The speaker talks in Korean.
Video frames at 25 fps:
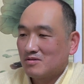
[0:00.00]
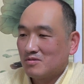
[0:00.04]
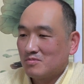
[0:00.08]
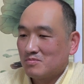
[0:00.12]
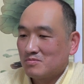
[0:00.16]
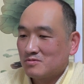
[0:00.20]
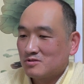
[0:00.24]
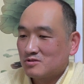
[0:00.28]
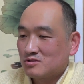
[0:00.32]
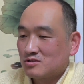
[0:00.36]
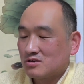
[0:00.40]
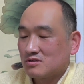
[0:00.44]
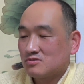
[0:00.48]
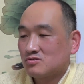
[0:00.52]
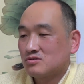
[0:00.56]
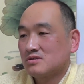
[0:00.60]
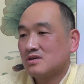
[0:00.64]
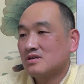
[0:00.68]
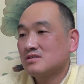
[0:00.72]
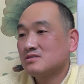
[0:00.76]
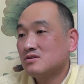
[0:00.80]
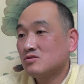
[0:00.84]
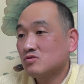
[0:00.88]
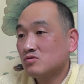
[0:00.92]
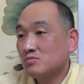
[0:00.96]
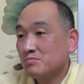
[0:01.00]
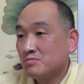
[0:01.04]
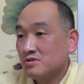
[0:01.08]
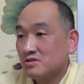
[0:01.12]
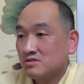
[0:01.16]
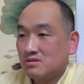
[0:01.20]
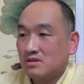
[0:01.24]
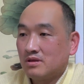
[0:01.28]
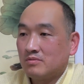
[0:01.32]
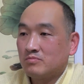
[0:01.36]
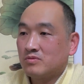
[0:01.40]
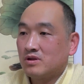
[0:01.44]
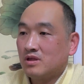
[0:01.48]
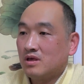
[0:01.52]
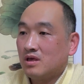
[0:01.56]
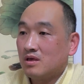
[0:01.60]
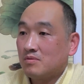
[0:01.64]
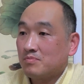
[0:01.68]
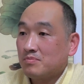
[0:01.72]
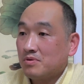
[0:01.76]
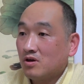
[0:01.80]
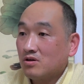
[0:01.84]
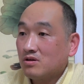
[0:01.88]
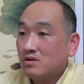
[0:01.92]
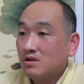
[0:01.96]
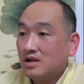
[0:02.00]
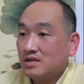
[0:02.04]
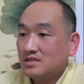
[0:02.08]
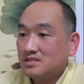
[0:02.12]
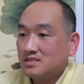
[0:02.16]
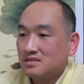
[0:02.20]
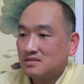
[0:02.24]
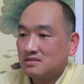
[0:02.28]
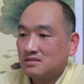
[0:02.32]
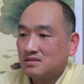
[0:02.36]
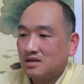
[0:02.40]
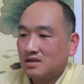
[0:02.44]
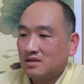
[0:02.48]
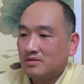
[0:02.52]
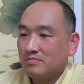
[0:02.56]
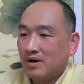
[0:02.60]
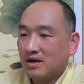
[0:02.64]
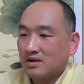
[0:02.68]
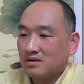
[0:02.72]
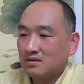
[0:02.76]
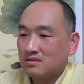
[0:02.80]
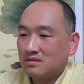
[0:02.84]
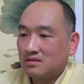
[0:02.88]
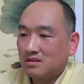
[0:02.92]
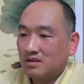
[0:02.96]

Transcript: 그럼 스케줄 근무 때문에 평일날 쉬는 날이 많기